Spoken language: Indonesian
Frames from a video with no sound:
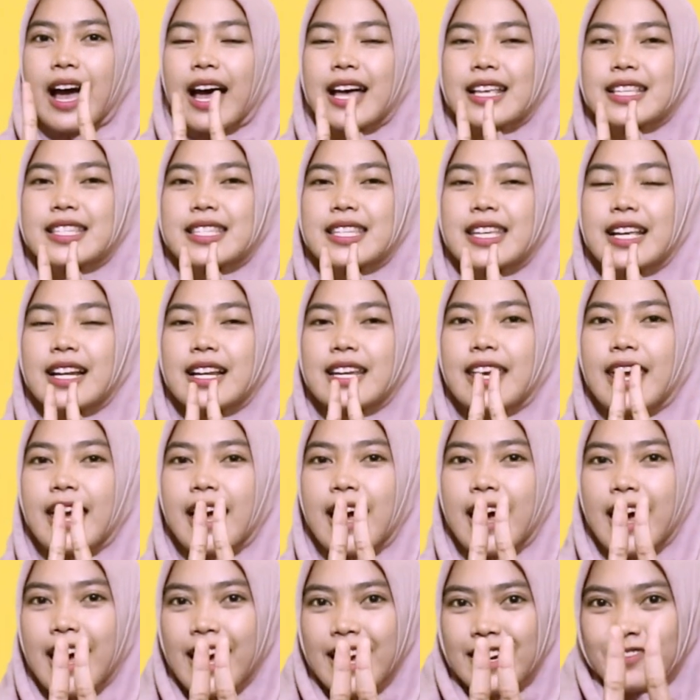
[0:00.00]

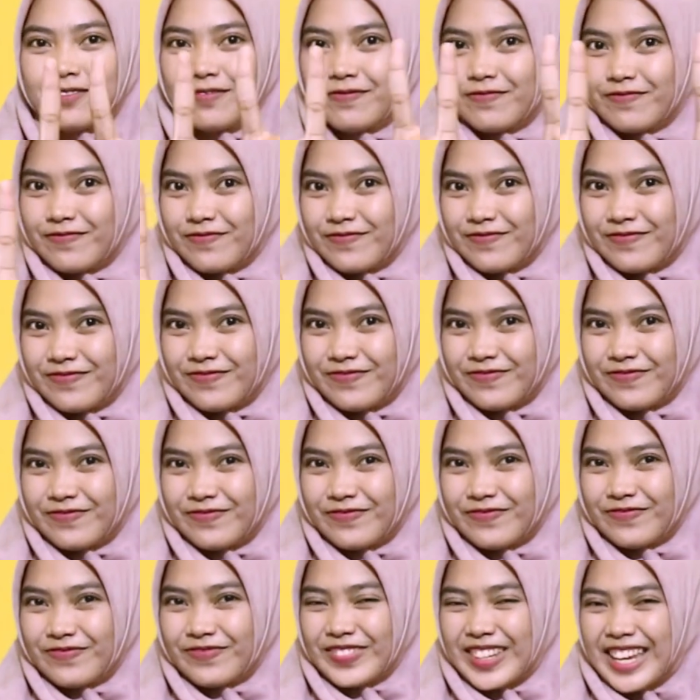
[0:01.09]
Hasilnya
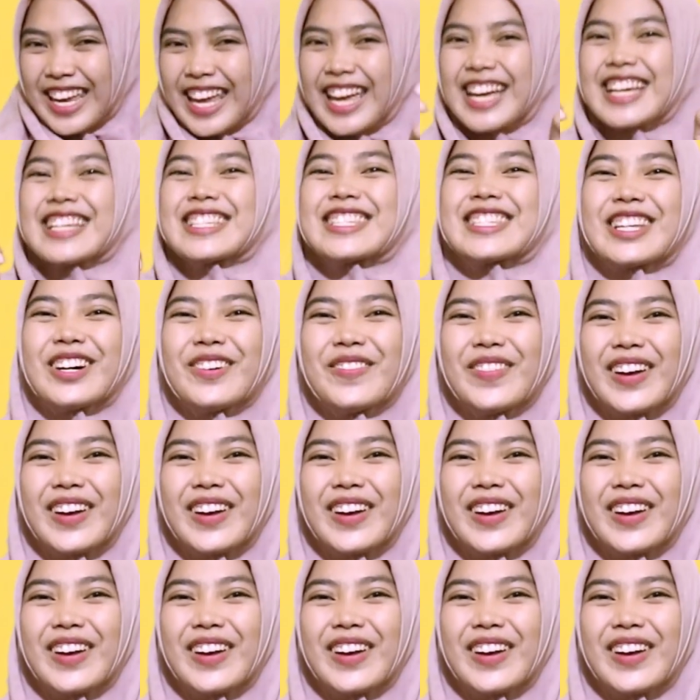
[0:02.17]
11.